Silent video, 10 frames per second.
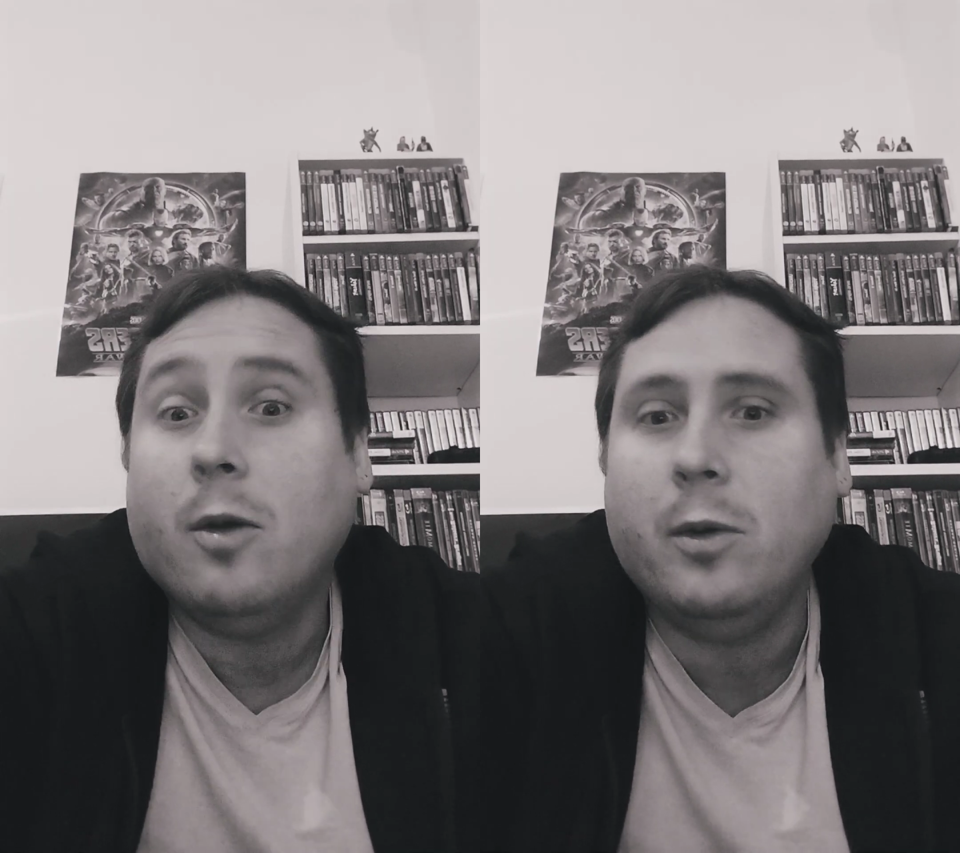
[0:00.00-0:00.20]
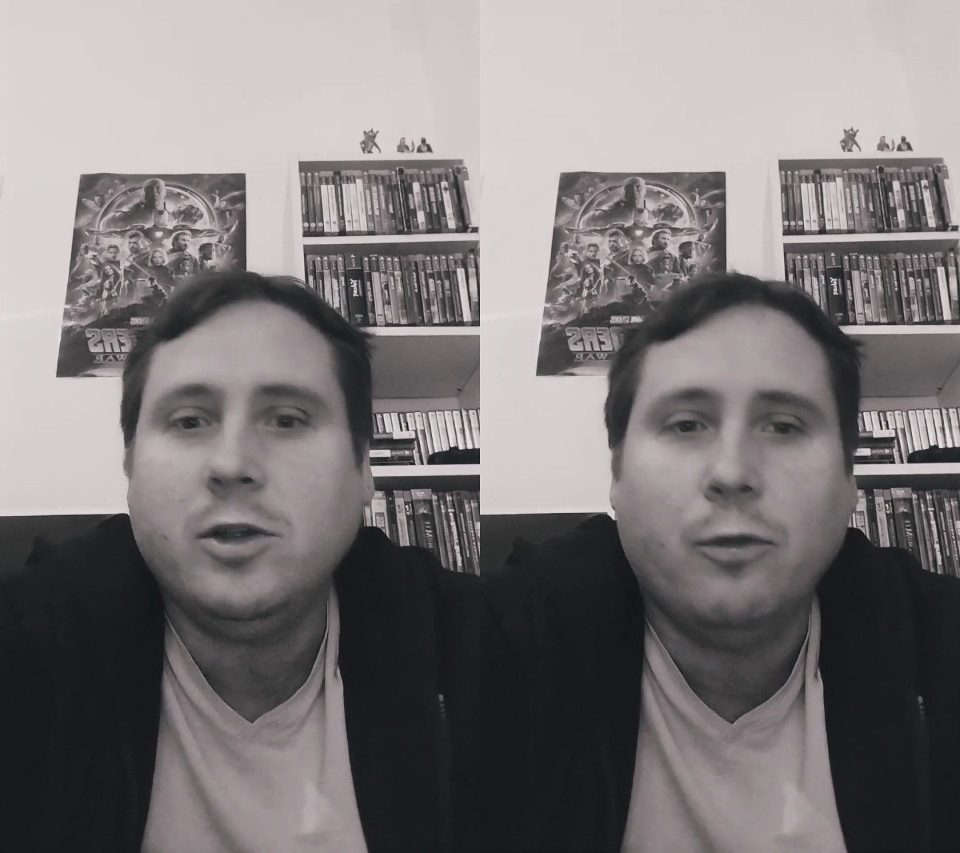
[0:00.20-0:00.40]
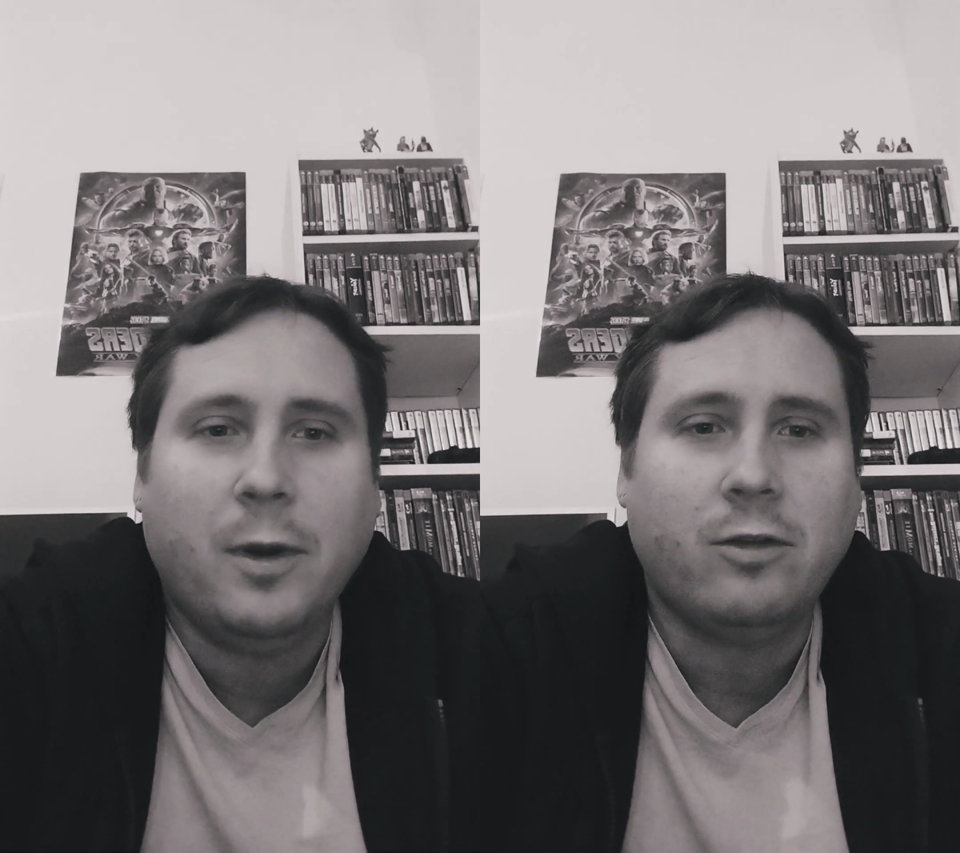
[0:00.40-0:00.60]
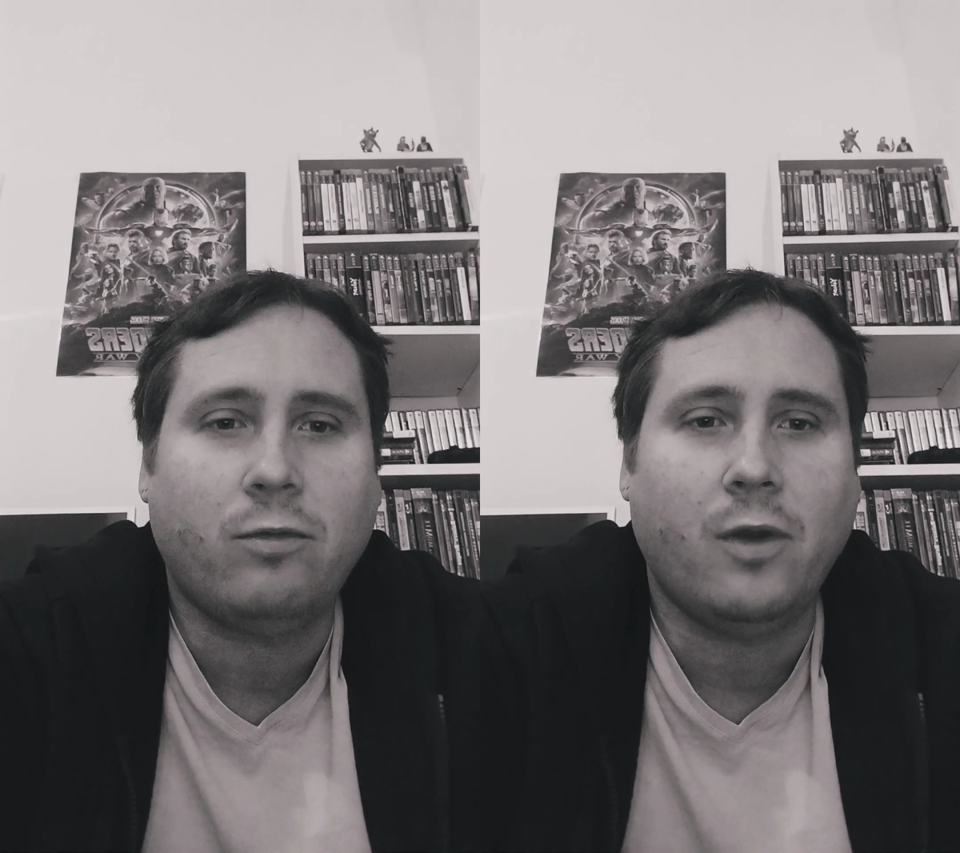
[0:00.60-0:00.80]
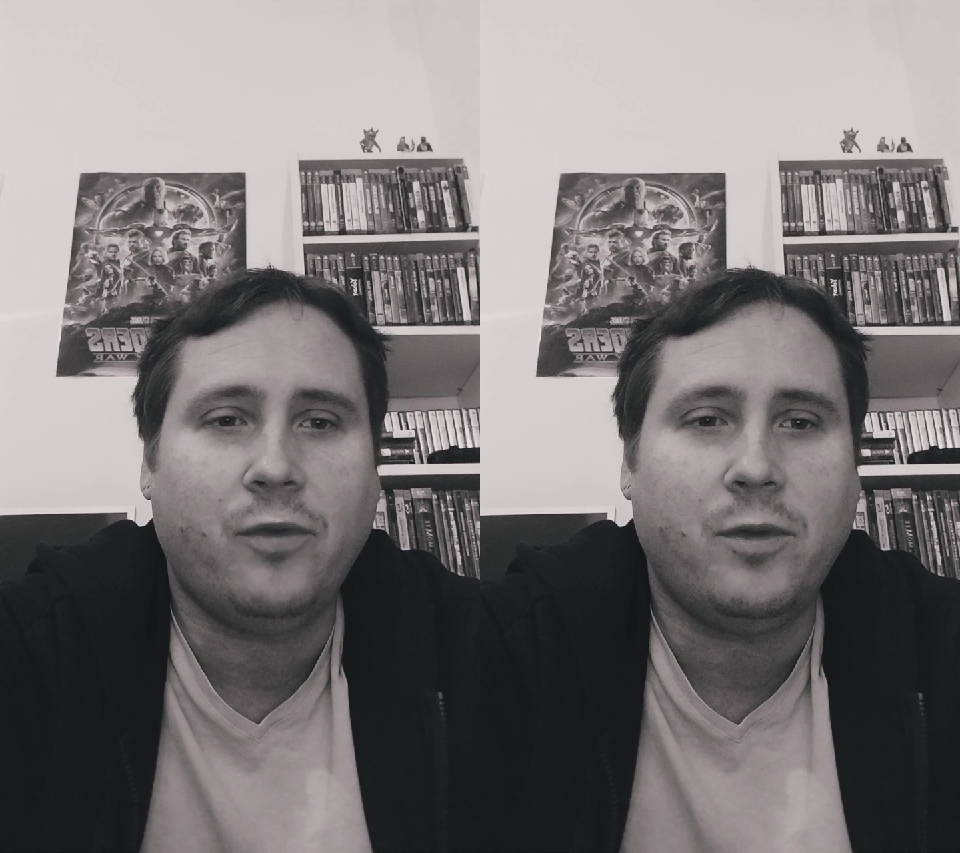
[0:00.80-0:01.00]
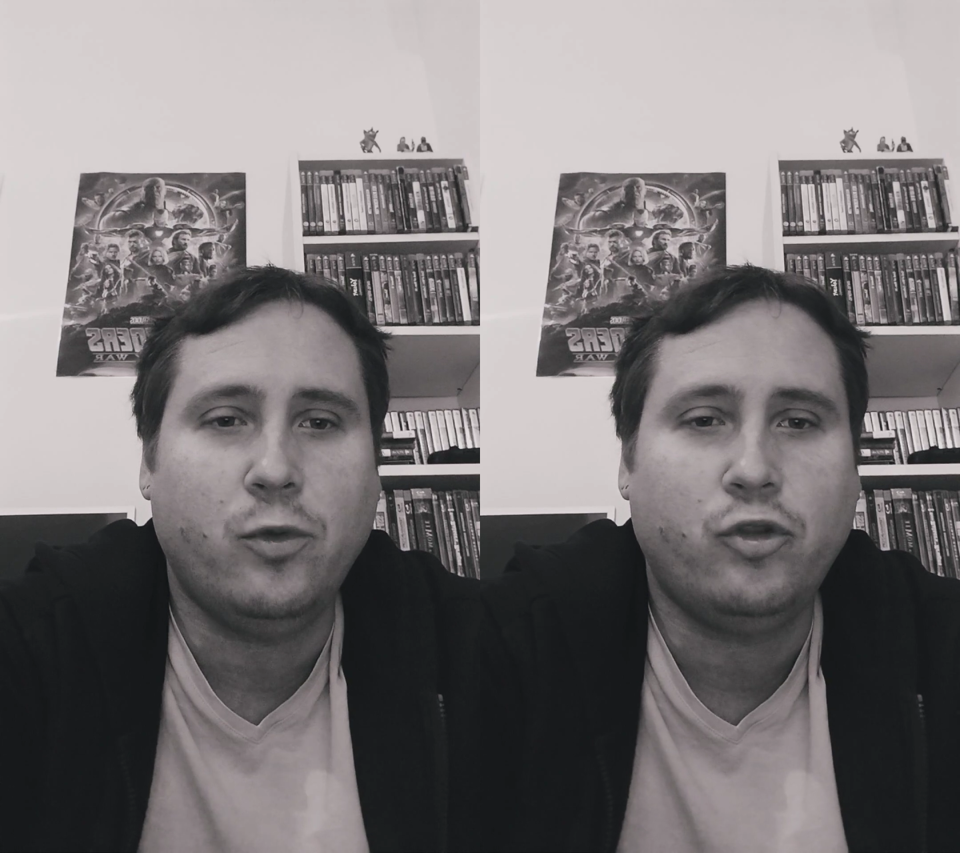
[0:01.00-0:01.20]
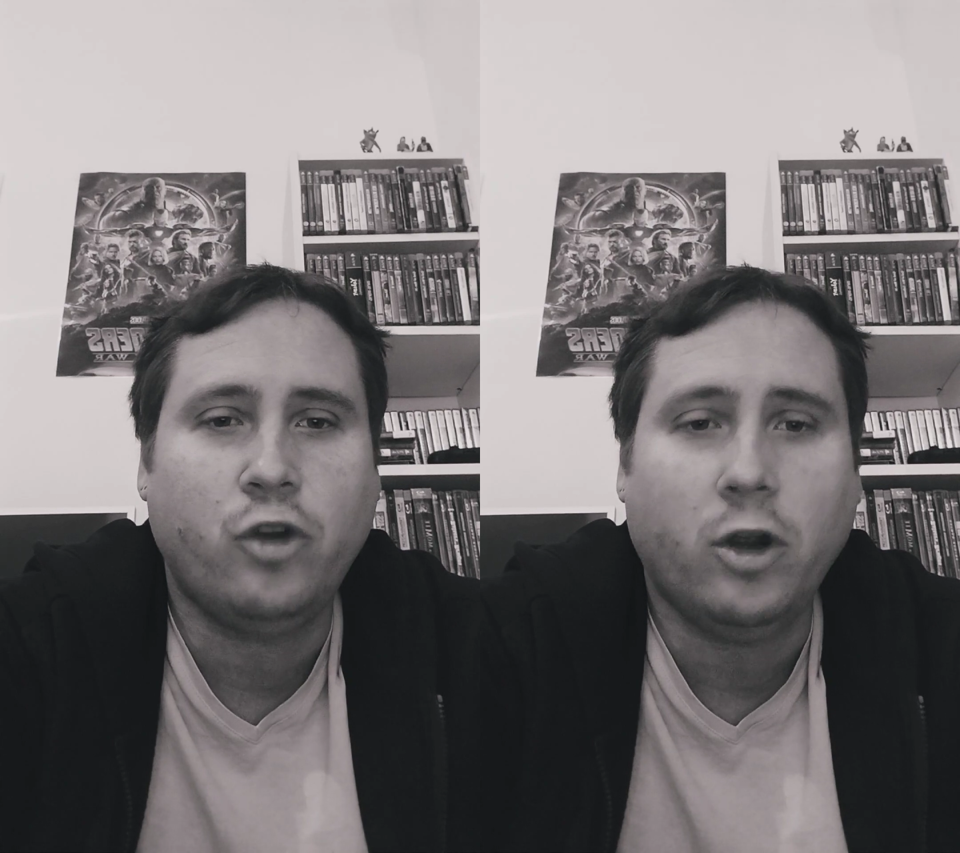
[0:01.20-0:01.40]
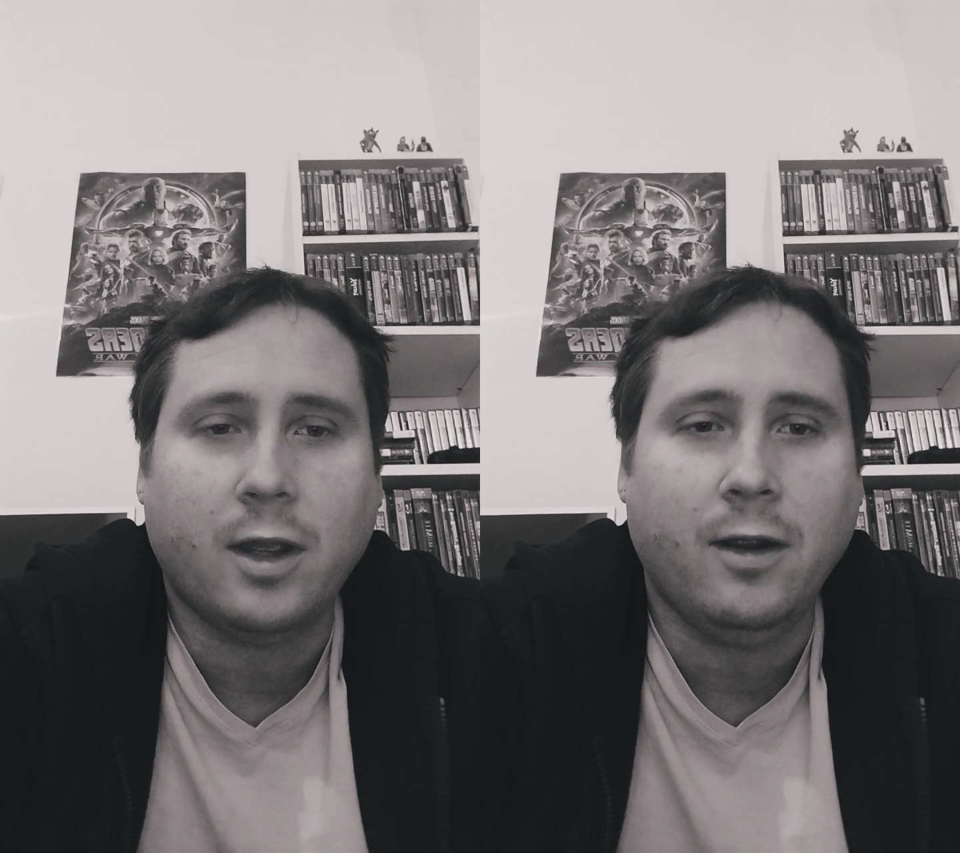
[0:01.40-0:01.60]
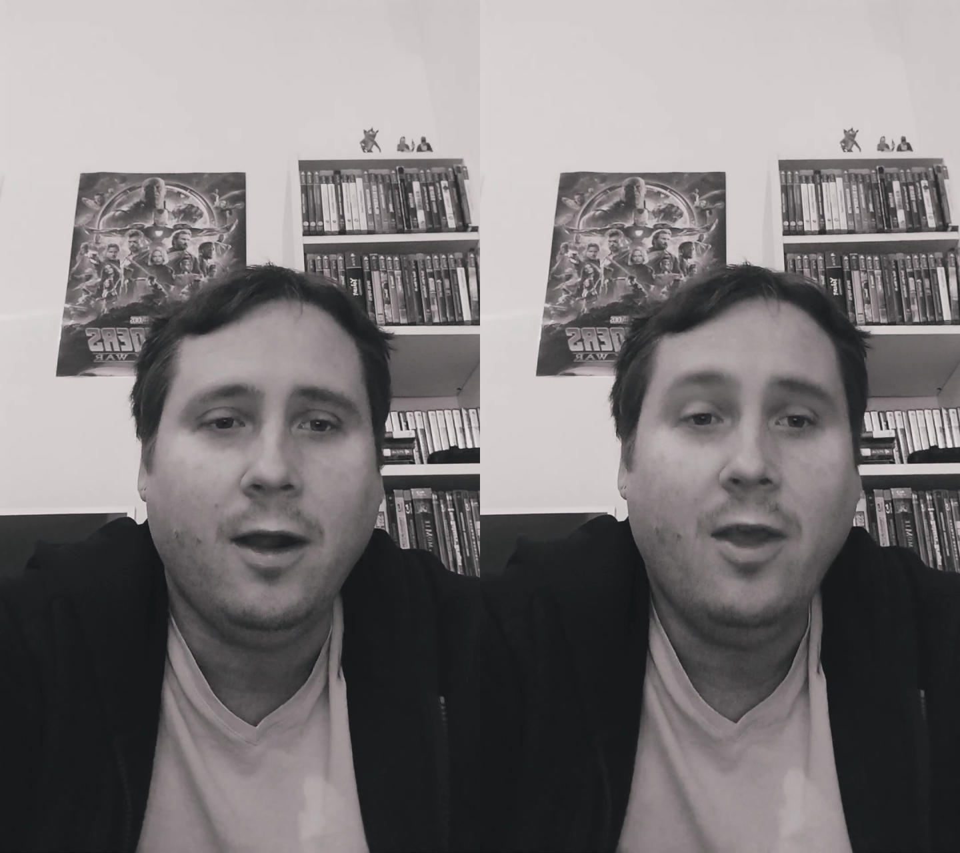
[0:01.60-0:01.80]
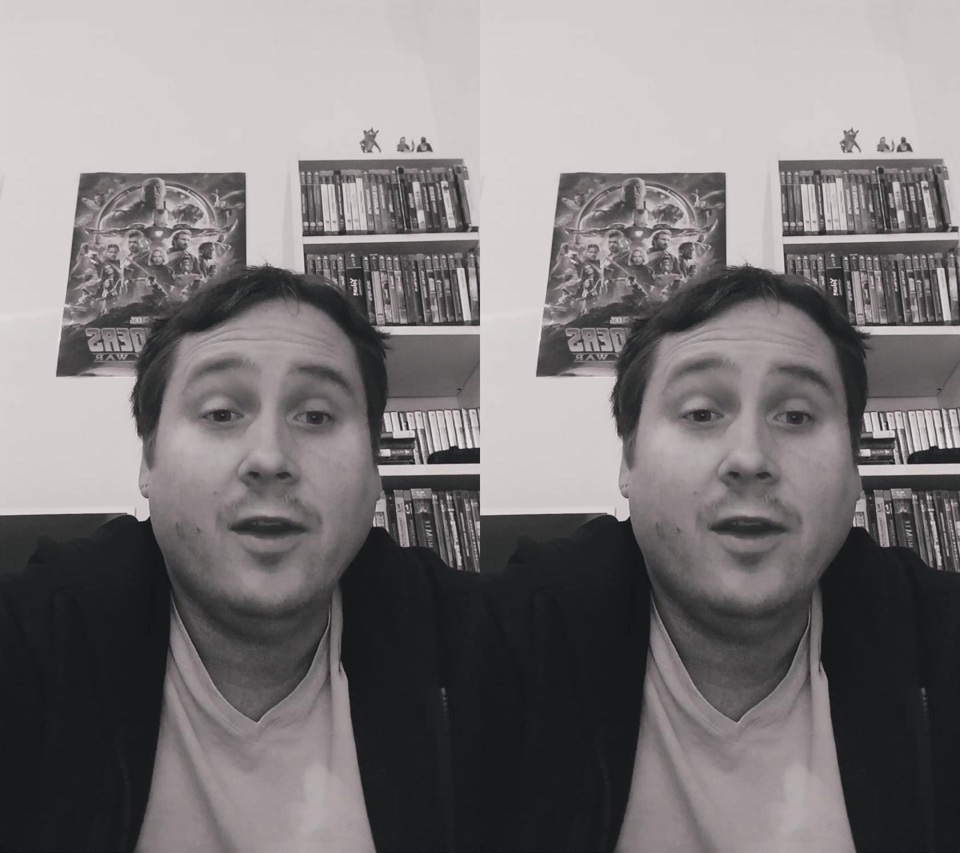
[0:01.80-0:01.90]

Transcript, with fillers: Moi, je trouve pas que ce soit un film choc. Hein.